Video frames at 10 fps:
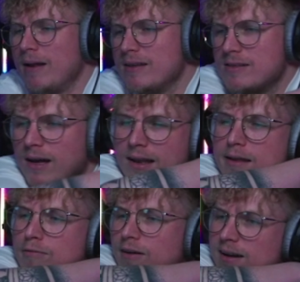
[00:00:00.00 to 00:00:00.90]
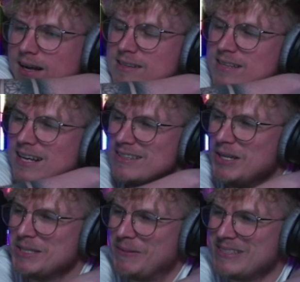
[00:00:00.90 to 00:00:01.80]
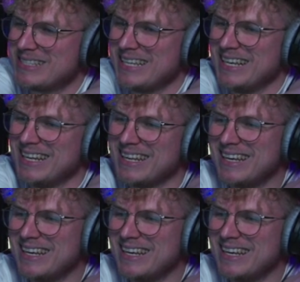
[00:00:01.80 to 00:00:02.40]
dass du alleine fahren kannst. Da kann doch nichts passieren.